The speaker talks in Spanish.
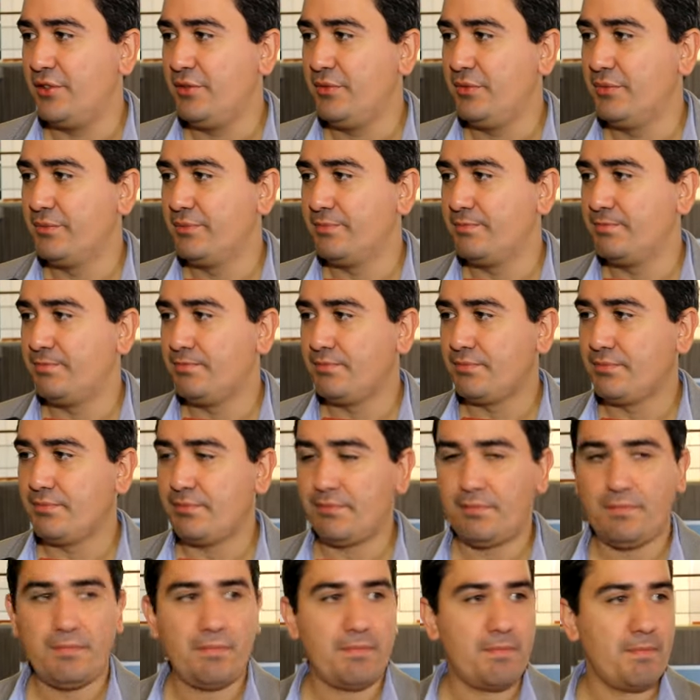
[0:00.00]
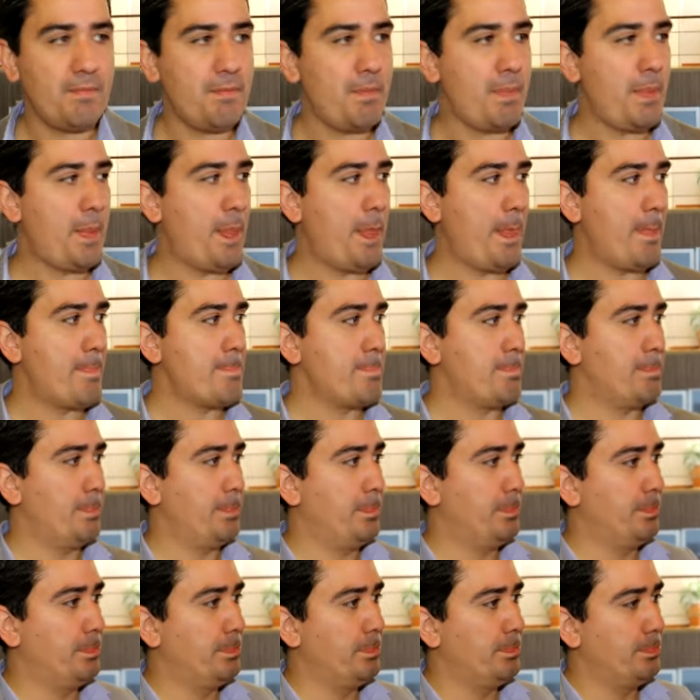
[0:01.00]
¿no? Ministro, ha
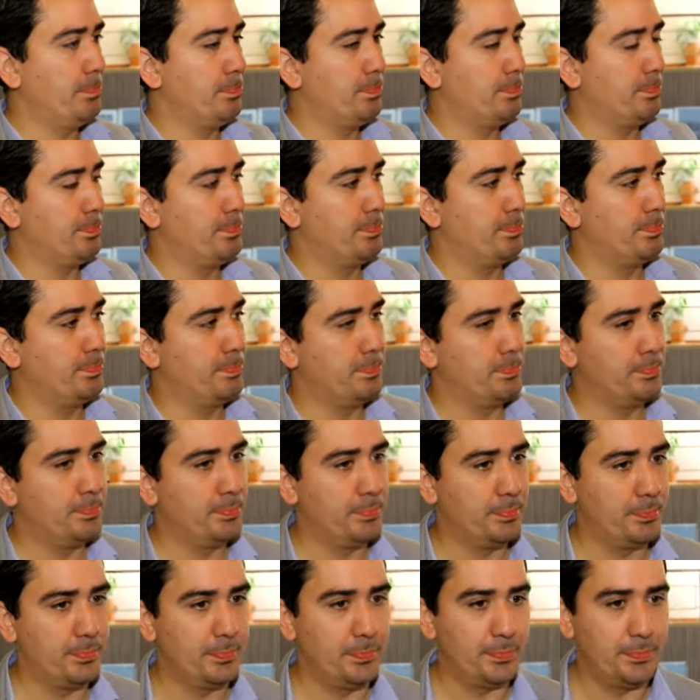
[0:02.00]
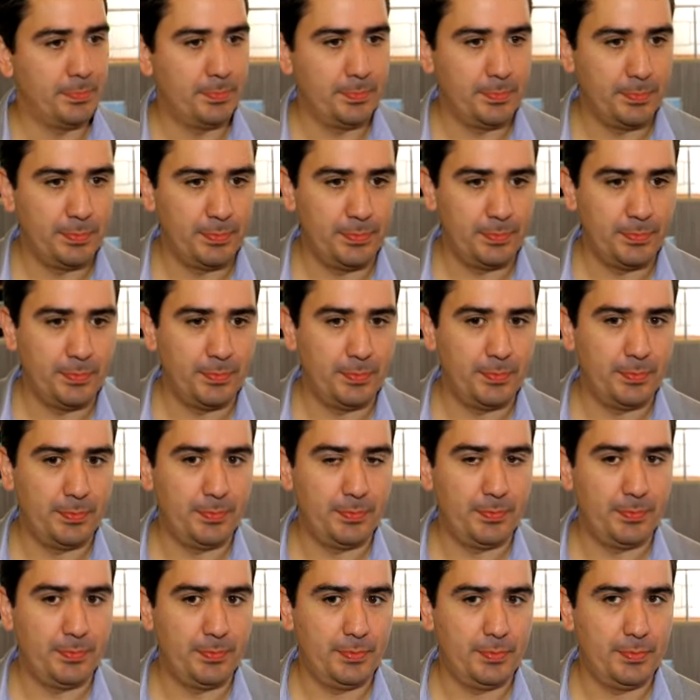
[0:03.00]
estado reunido con autoridades en
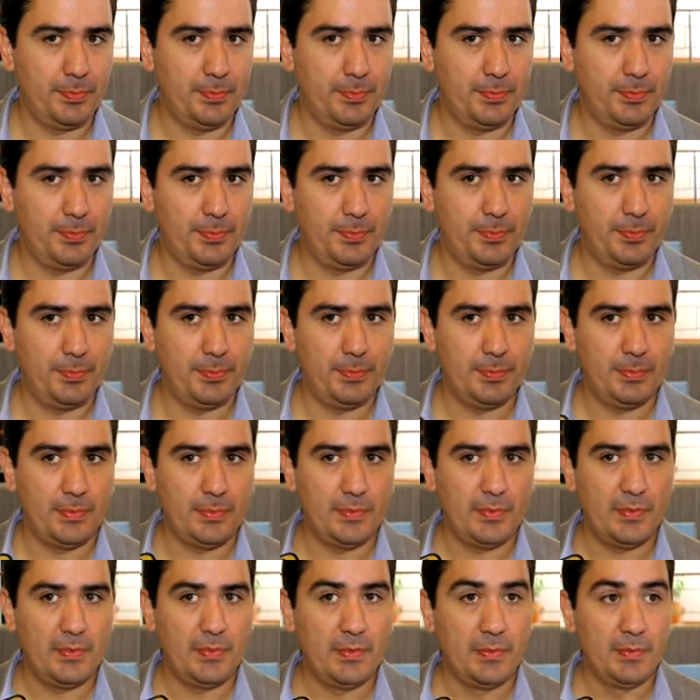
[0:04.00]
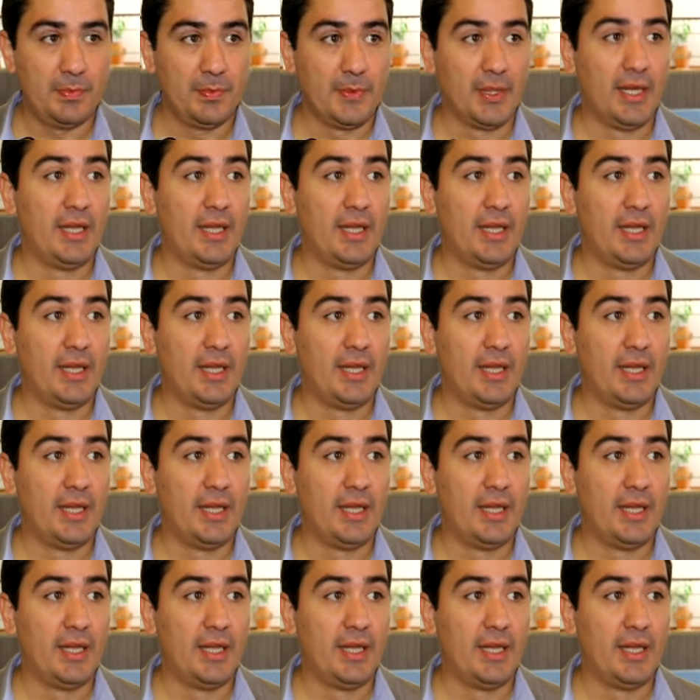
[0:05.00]
Asunción, que resumen hace